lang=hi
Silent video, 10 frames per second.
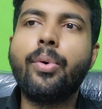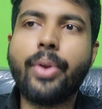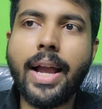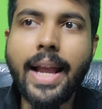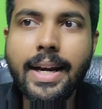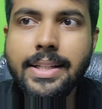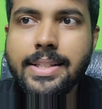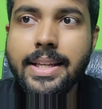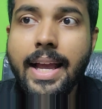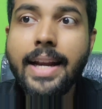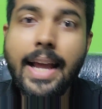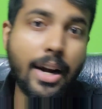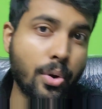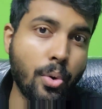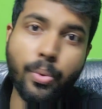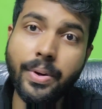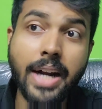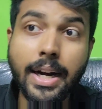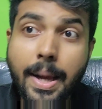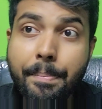हो रहा है एनएलसी है नैलको
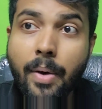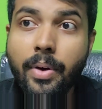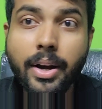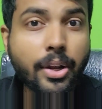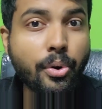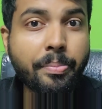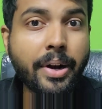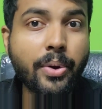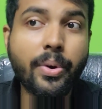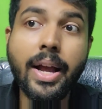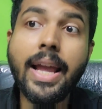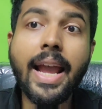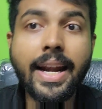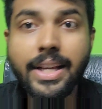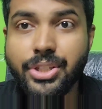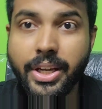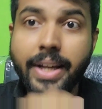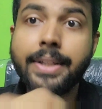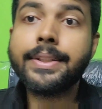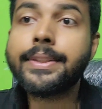टाटा पावर रिक्रूटमेंट हो रहा है एनएचएआई